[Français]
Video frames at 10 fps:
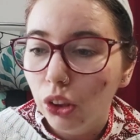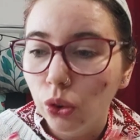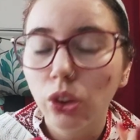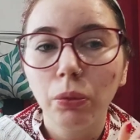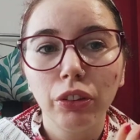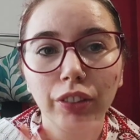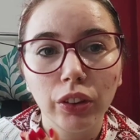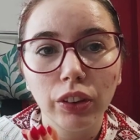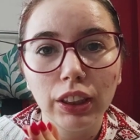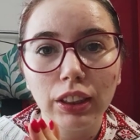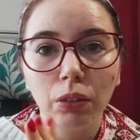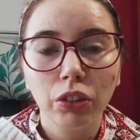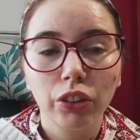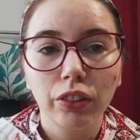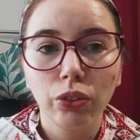Nous sommes le 22
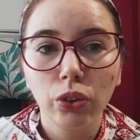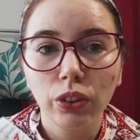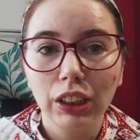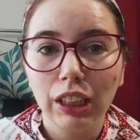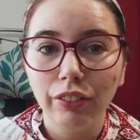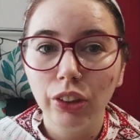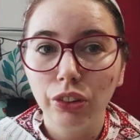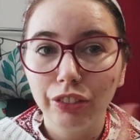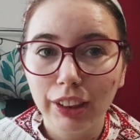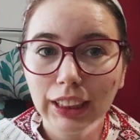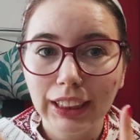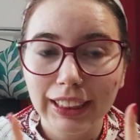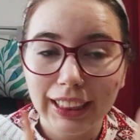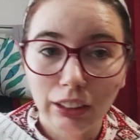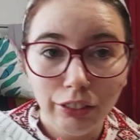décembre, je vais vous tourner la vidéo
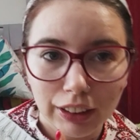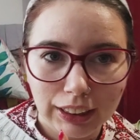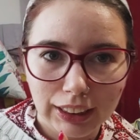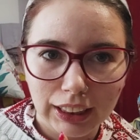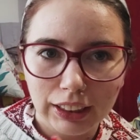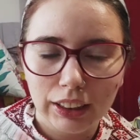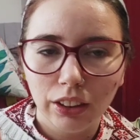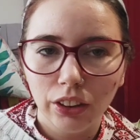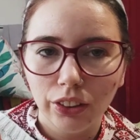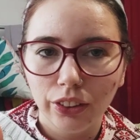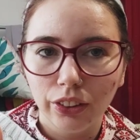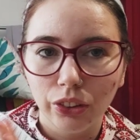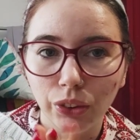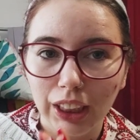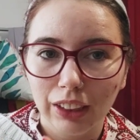26 et 27 euh,
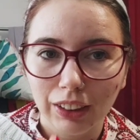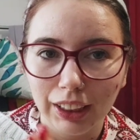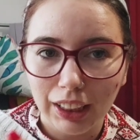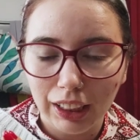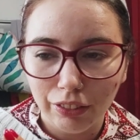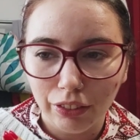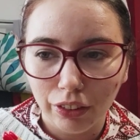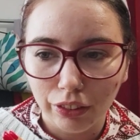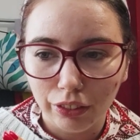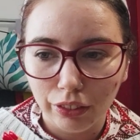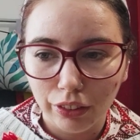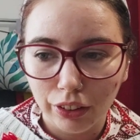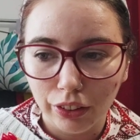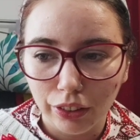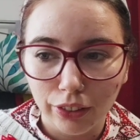du calendrier de l'avant
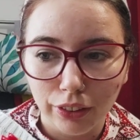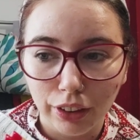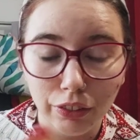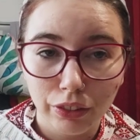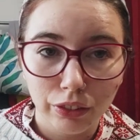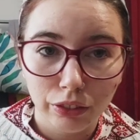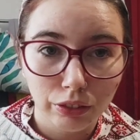euh, avant